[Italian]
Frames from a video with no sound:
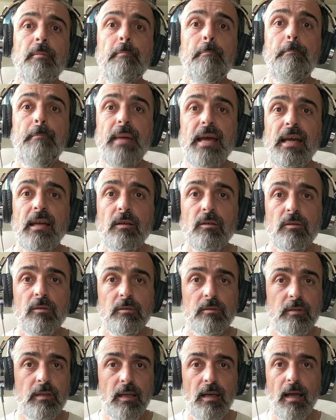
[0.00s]

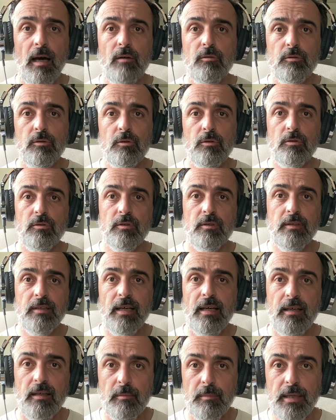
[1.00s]
meno dell'auto
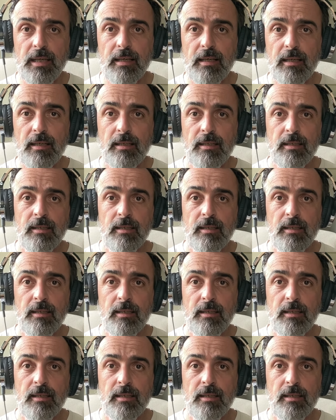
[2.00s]
termica.